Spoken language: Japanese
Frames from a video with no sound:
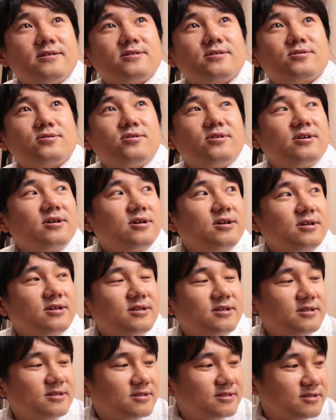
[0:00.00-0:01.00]
それ
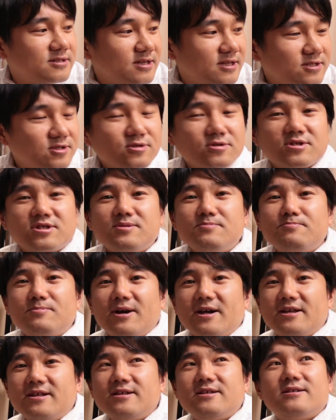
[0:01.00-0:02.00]
がちょっと心
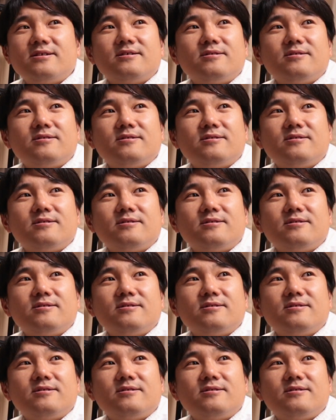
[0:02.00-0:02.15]
配